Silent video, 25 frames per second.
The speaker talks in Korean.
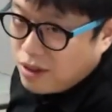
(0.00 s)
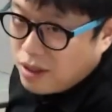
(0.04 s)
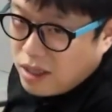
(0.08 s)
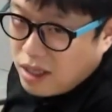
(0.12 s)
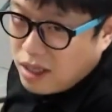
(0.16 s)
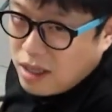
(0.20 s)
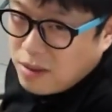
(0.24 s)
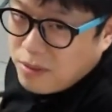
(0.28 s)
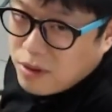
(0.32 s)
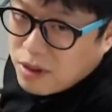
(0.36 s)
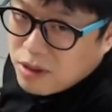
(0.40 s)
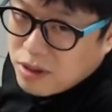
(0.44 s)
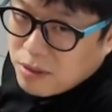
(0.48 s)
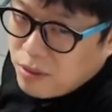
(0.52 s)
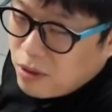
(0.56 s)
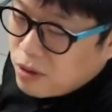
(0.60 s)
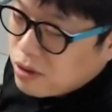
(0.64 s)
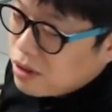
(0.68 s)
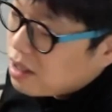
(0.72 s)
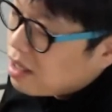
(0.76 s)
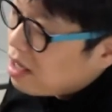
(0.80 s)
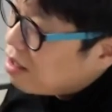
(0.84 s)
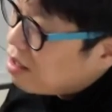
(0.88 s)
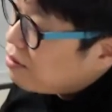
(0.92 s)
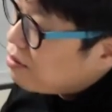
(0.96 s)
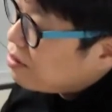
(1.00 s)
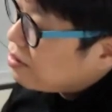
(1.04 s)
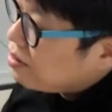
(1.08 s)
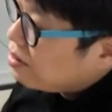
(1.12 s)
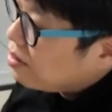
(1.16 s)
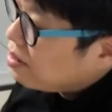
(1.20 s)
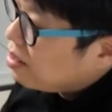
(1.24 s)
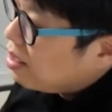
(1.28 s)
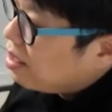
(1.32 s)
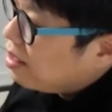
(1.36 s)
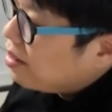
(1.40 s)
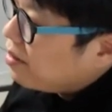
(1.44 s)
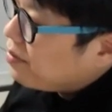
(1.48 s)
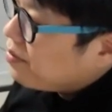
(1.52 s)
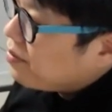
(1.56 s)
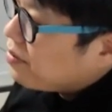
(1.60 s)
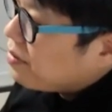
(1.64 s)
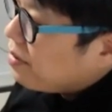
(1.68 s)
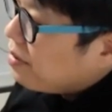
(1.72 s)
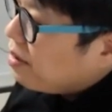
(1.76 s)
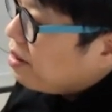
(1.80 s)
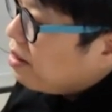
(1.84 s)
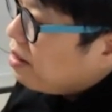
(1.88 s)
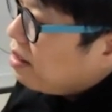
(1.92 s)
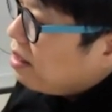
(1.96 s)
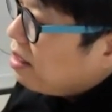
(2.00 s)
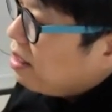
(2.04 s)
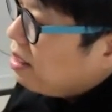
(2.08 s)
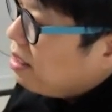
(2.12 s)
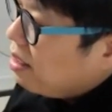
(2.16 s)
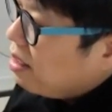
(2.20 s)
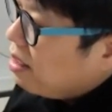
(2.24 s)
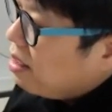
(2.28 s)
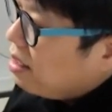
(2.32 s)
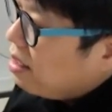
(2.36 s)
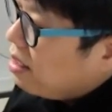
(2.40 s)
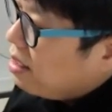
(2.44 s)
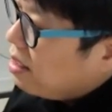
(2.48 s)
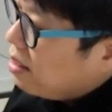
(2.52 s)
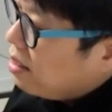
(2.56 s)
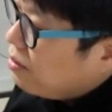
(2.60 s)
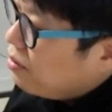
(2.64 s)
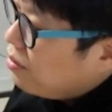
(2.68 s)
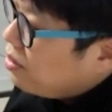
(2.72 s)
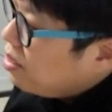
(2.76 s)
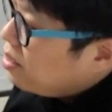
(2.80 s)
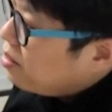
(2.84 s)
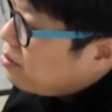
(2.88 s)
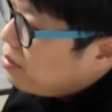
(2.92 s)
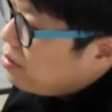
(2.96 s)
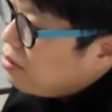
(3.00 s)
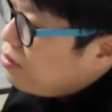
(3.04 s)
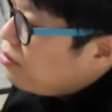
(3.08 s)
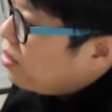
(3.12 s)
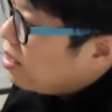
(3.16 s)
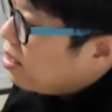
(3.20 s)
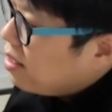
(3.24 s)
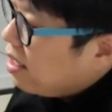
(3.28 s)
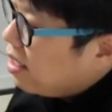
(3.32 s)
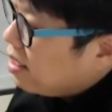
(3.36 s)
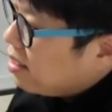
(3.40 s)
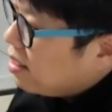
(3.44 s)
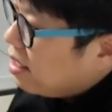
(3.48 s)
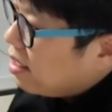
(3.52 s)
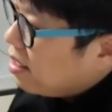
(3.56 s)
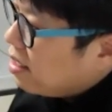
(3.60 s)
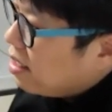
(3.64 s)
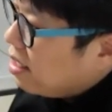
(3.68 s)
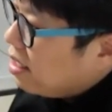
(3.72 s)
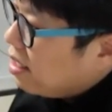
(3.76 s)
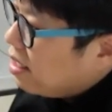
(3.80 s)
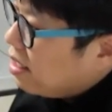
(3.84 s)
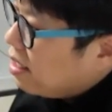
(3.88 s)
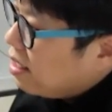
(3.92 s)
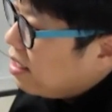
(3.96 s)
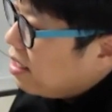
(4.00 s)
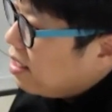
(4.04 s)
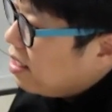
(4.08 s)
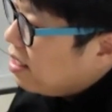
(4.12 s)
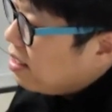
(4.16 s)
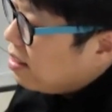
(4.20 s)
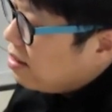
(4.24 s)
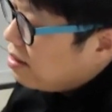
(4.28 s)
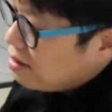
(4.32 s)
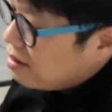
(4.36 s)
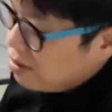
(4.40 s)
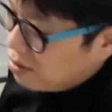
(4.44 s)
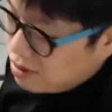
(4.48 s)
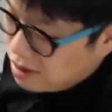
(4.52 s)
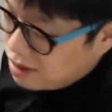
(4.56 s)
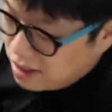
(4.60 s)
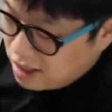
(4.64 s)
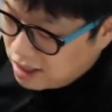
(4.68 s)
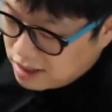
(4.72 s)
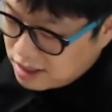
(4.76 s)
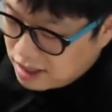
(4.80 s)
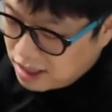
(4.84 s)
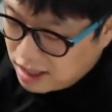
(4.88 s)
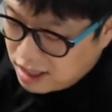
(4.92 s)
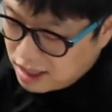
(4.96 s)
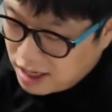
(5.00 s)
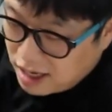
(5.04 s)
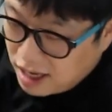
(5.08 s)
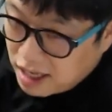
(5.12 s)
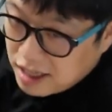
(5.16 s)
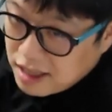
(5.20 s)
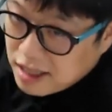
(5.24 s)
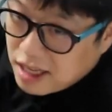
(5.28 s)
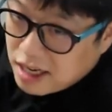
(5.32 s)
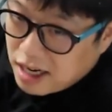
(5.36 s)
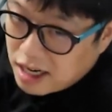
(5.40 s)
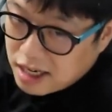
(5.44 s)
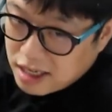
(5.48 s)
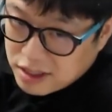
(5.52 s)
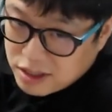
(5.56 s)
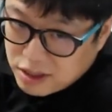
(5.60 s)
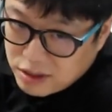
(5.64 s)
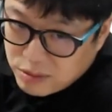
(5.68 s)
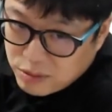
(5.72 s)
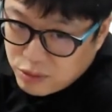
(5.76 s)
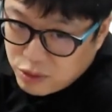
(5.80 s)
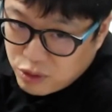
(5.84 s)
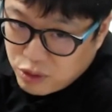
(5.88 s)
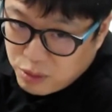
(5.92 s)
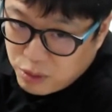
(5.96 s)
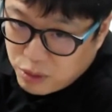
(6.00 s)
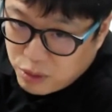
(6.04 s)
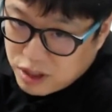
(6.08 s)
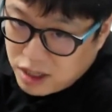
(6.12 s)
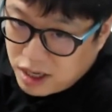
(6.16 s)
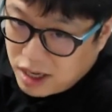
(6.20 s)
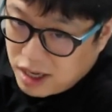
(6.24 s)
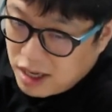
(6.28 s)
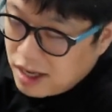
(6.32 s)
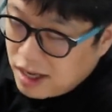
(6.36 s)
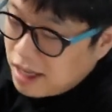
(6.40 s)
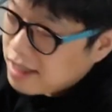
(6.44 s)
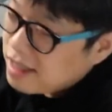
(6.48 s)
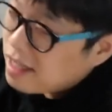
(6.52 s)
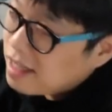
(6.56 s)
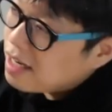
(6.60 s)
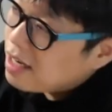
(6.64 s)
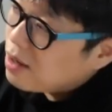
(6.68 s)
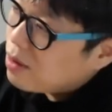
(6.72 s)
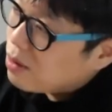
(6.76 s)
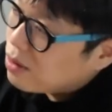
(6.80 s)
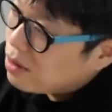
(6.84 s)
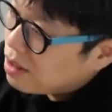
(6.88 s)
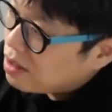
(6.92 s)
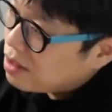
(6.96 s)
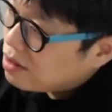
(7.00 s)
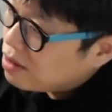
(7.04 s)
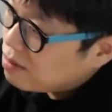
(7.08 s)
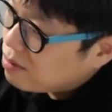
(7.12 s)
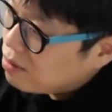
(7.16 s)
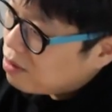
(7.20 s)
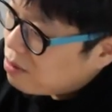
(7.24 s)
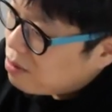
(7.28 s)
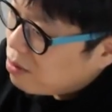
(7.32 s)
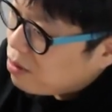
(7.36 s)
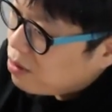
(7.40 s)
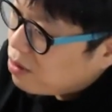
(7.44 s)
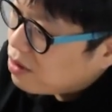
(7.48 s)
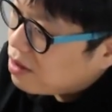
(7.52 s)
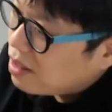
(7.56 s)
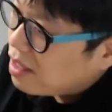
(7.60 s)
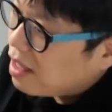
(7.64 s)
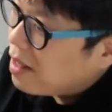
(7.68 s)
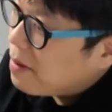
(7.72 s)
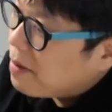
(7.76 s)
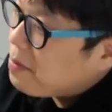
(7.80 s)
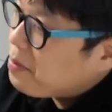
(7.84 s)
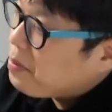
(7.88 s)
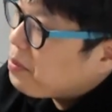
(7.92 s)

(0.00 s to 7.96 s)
일본에서 뭐 어떻게 알고 있었냐? 우리는 미국한테 안 된다. 근데 어떻게 하자? 한 달 안에 승부를 보자. 한 달 안에 어떻게 승부를 볼 건데?